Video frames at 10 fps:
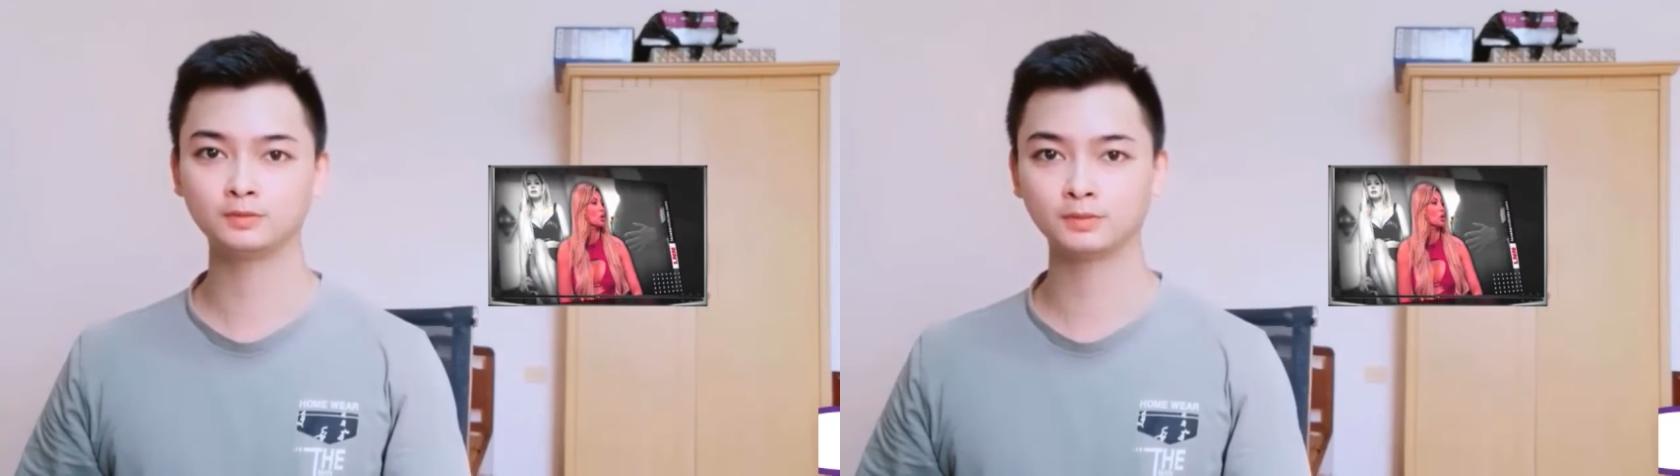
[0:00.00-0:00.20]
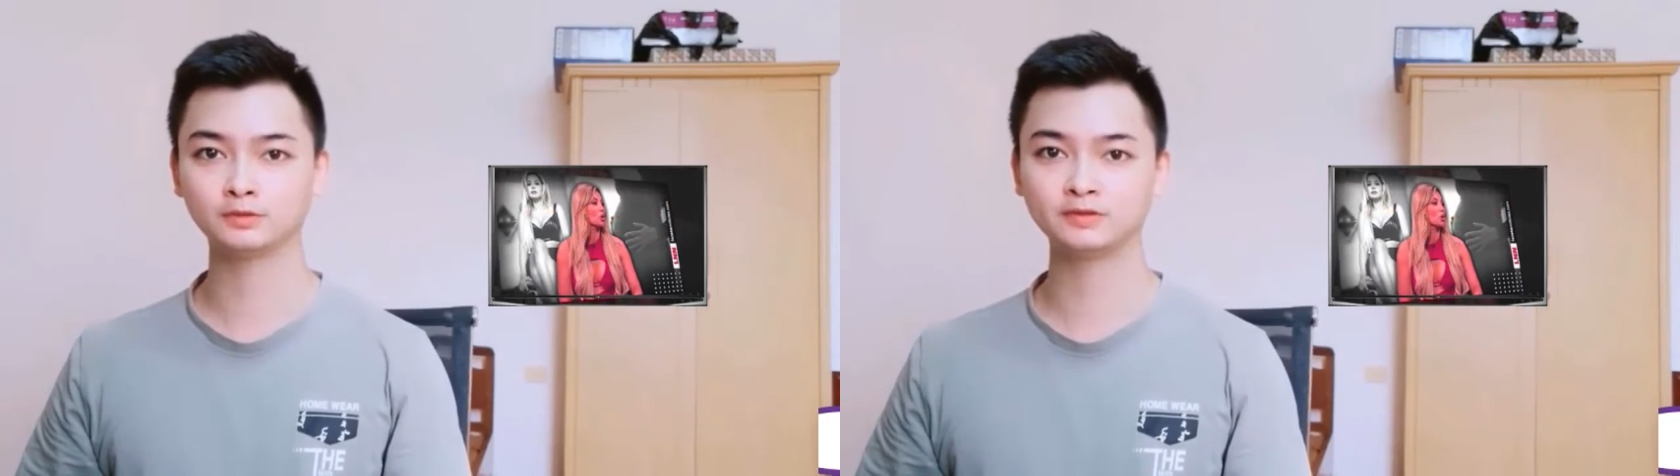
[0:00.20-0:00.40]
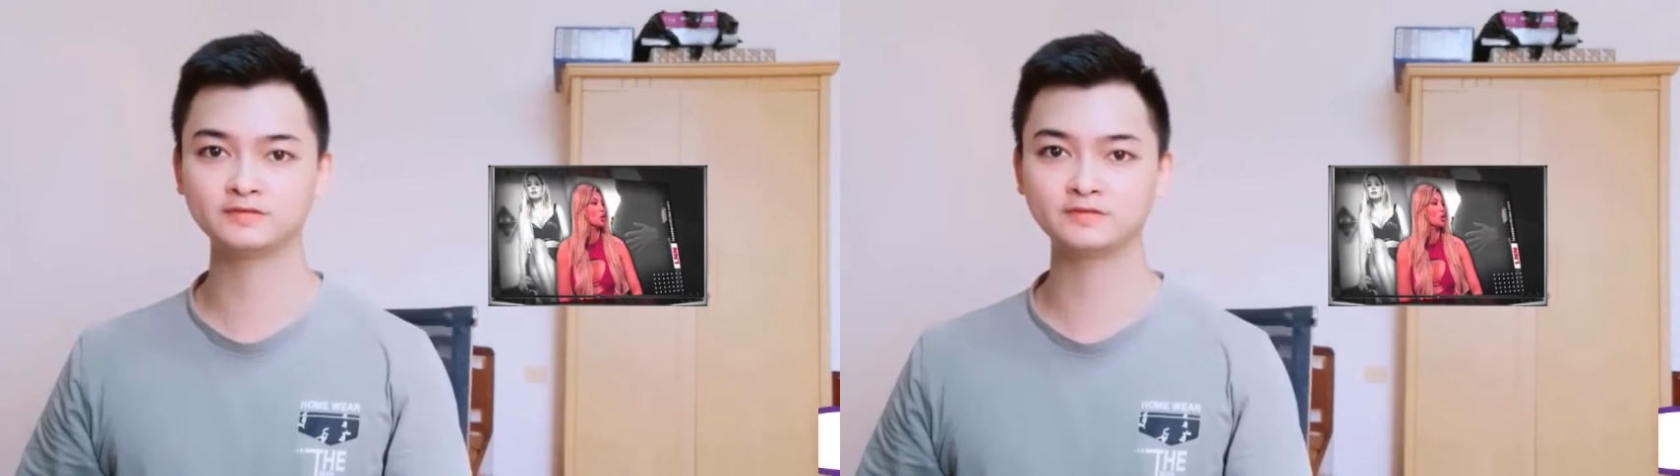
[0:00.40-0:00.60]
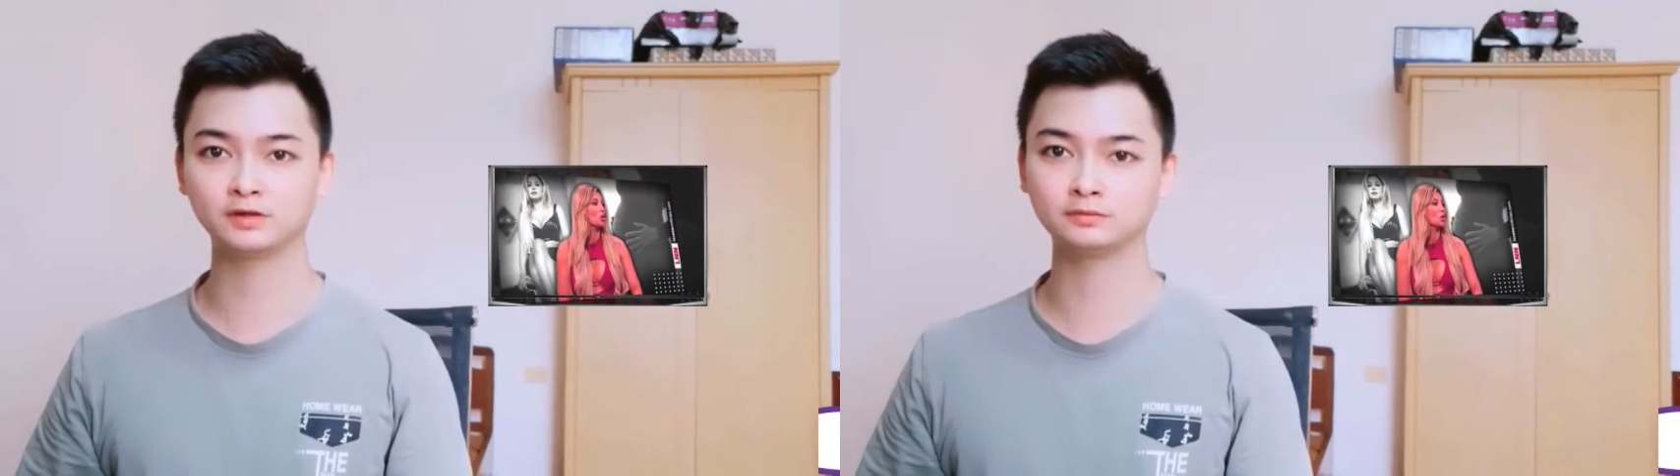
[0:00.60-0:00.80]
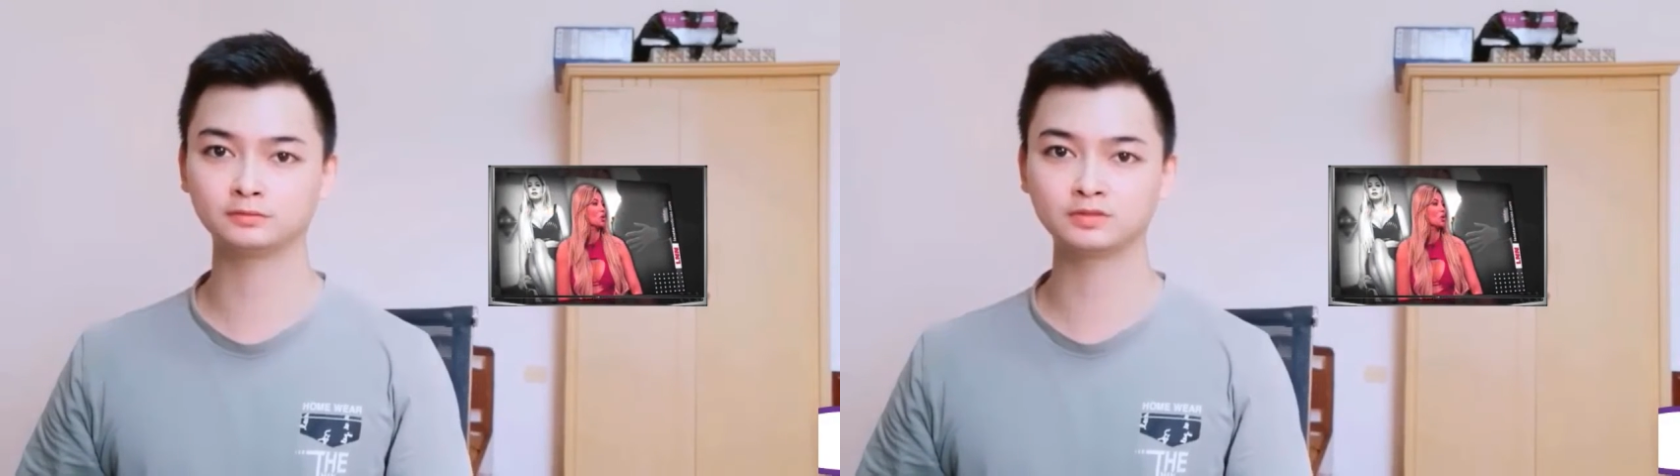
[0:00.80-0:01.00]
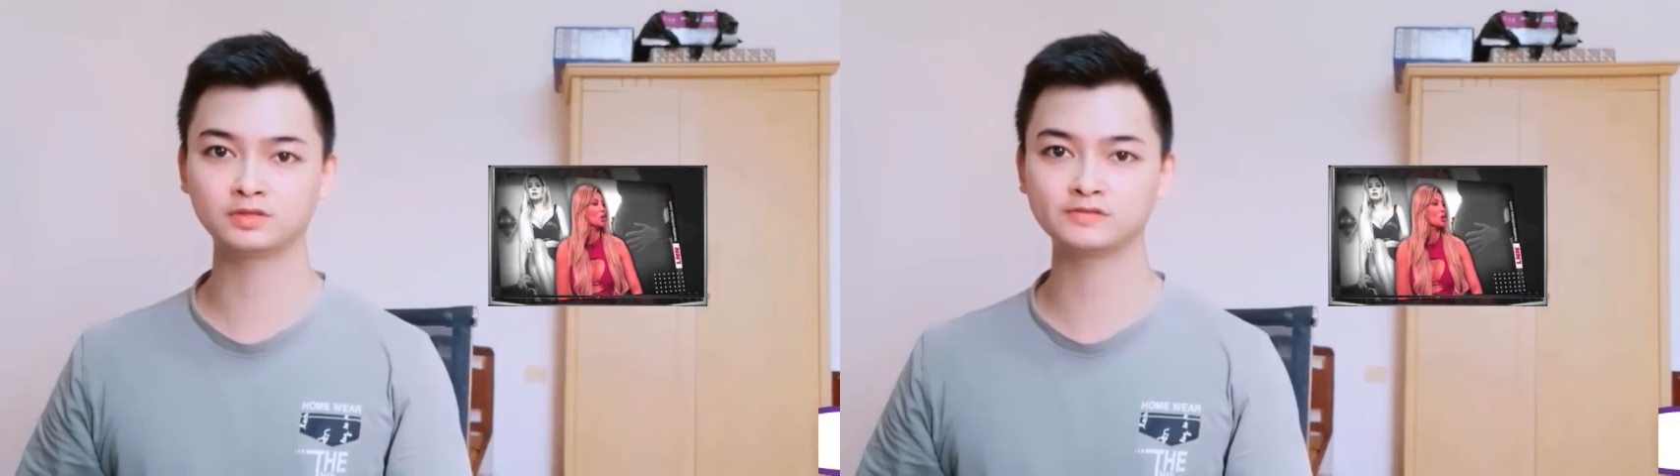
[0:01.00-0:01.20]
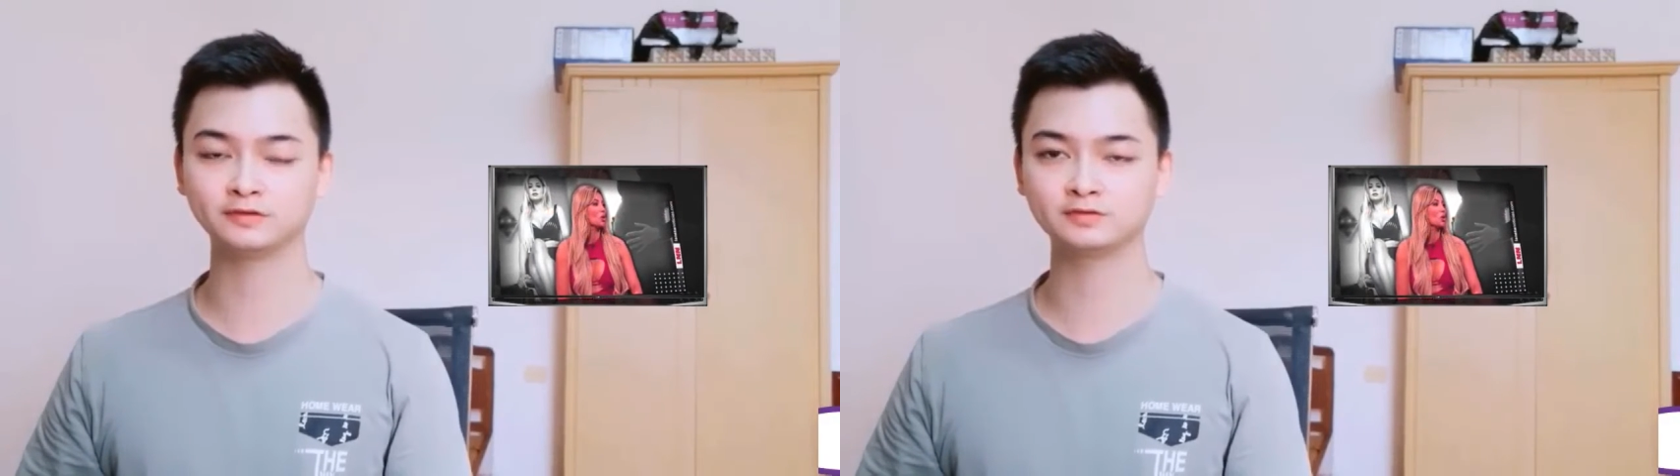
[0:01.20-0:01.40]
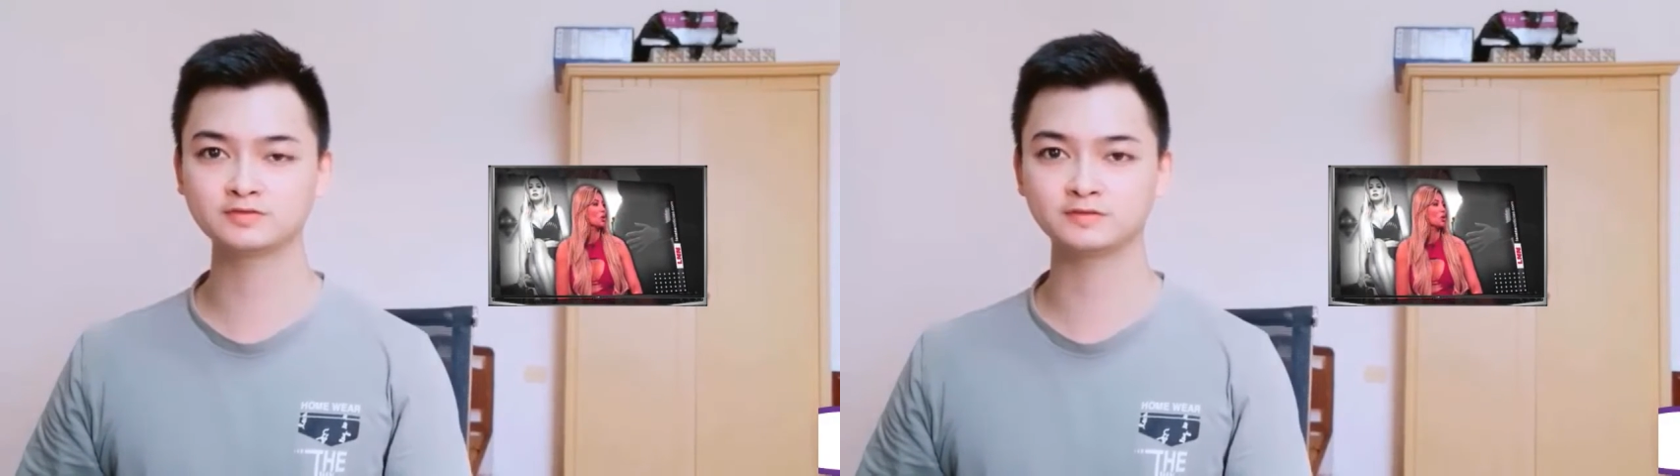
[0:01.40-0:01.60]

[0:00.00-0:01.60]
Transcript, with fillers: depresión que la hacía